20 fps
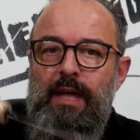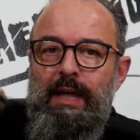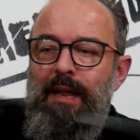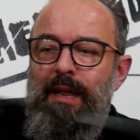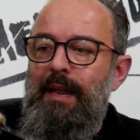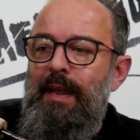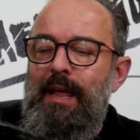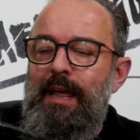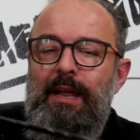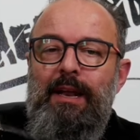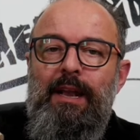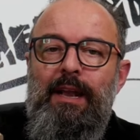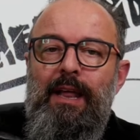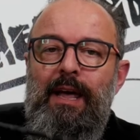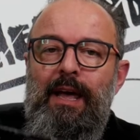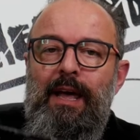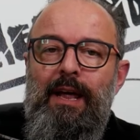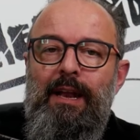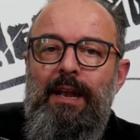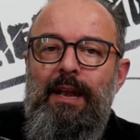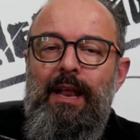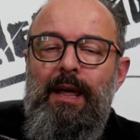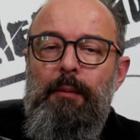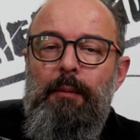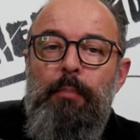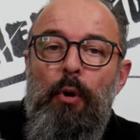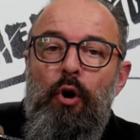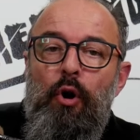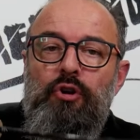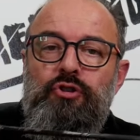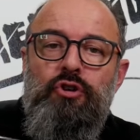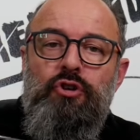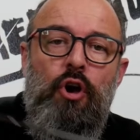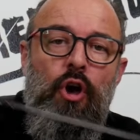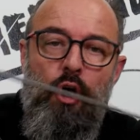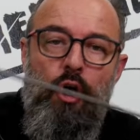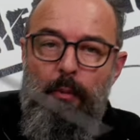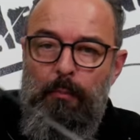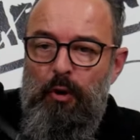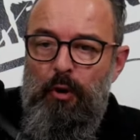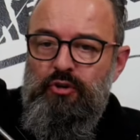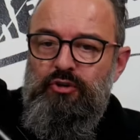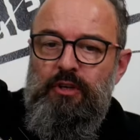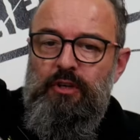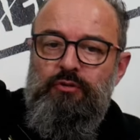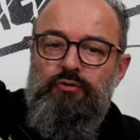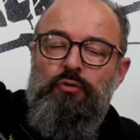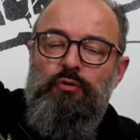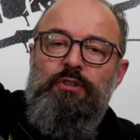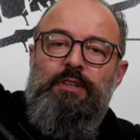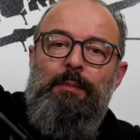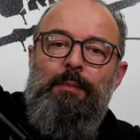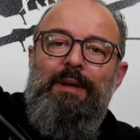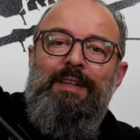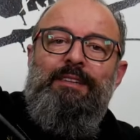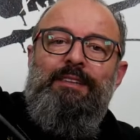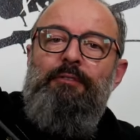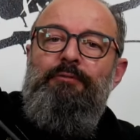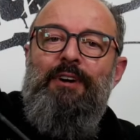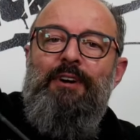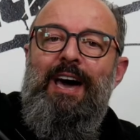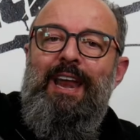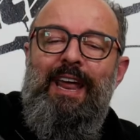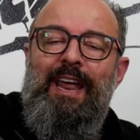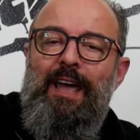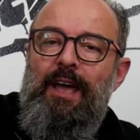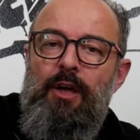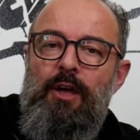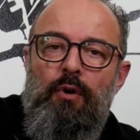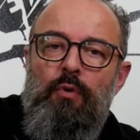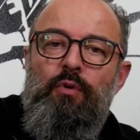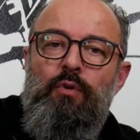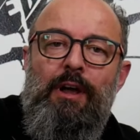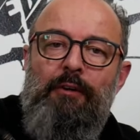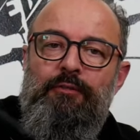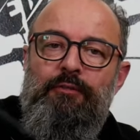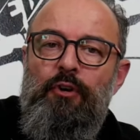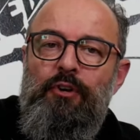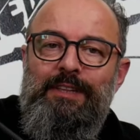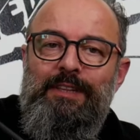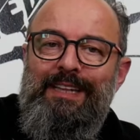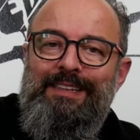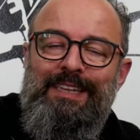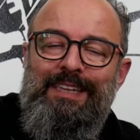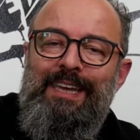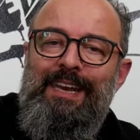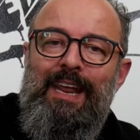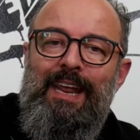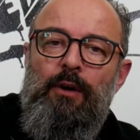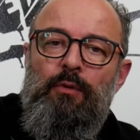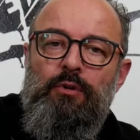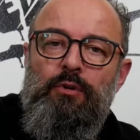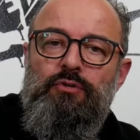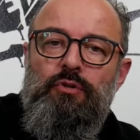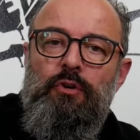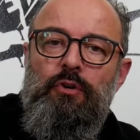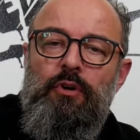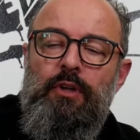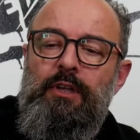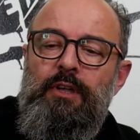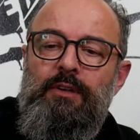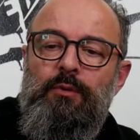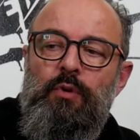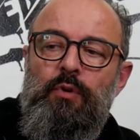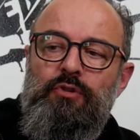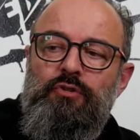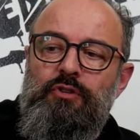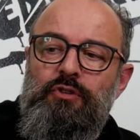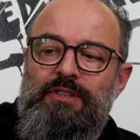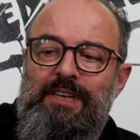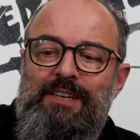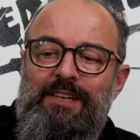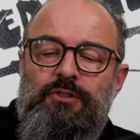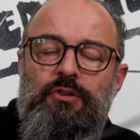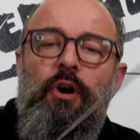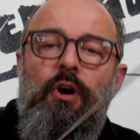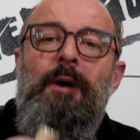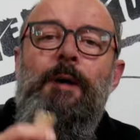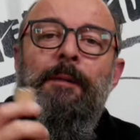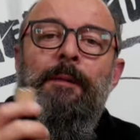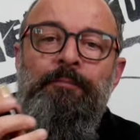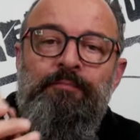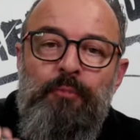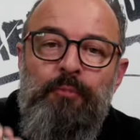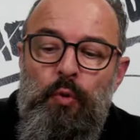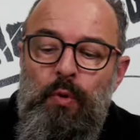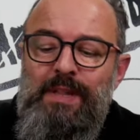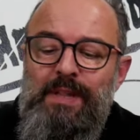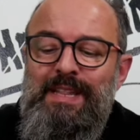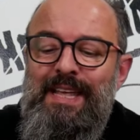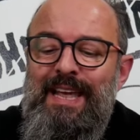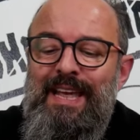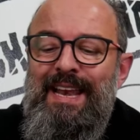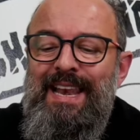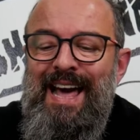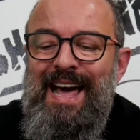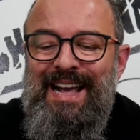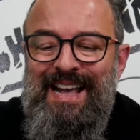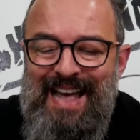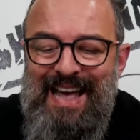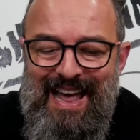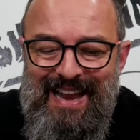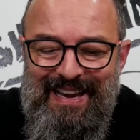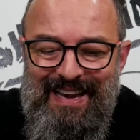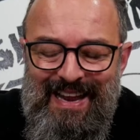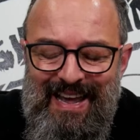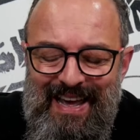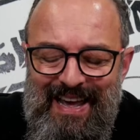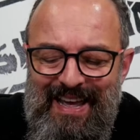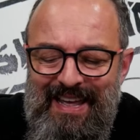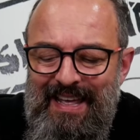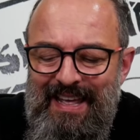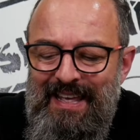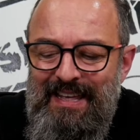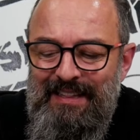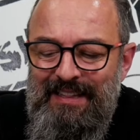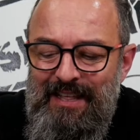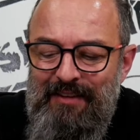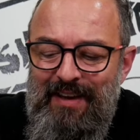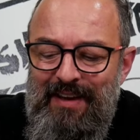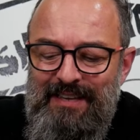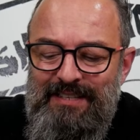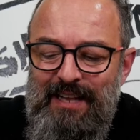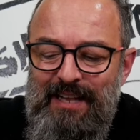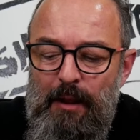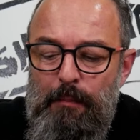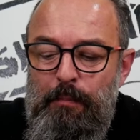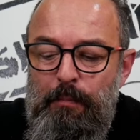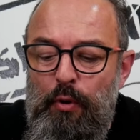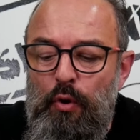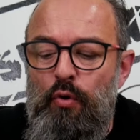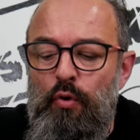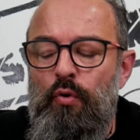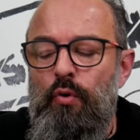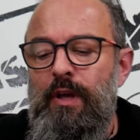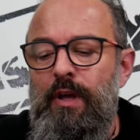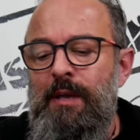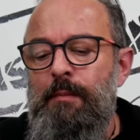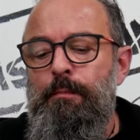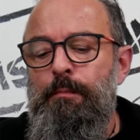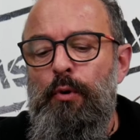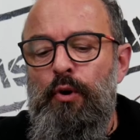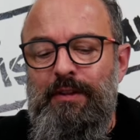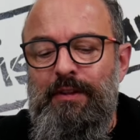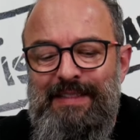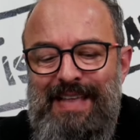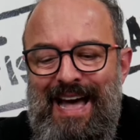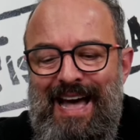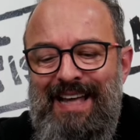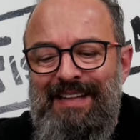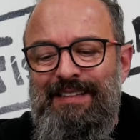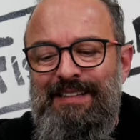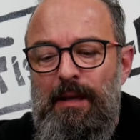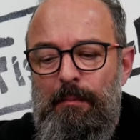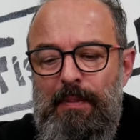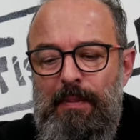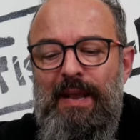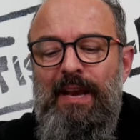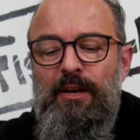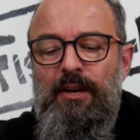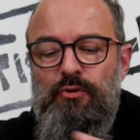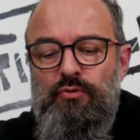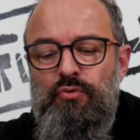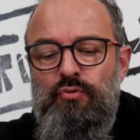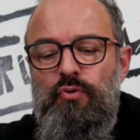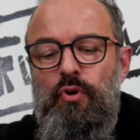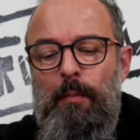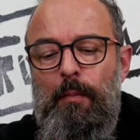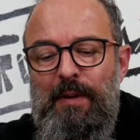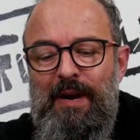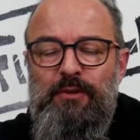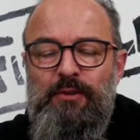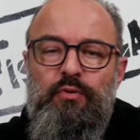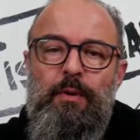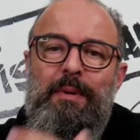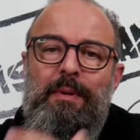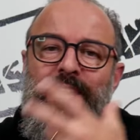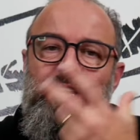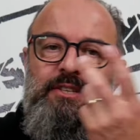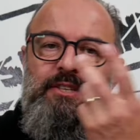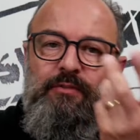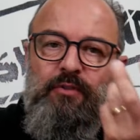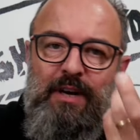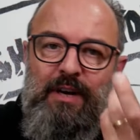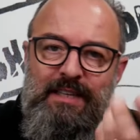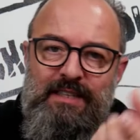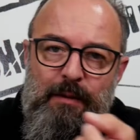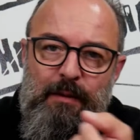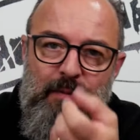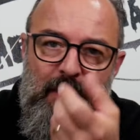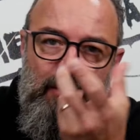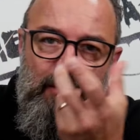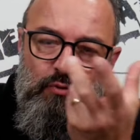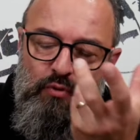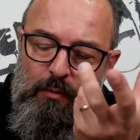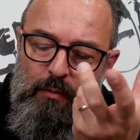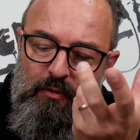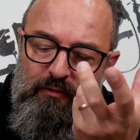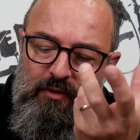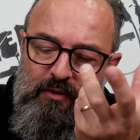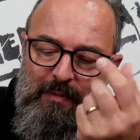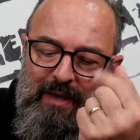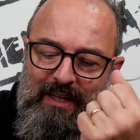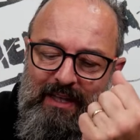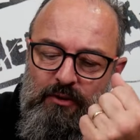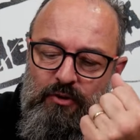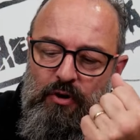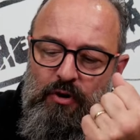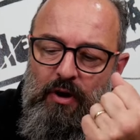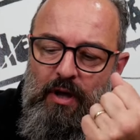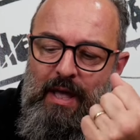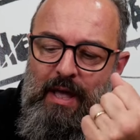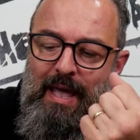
il, il, il polso, posso assolutamente fare una fiondatina in questo, in questo senso, quindi la canna deve essere più importante per, suo, per la sua maneggevolezza e per il suo movimento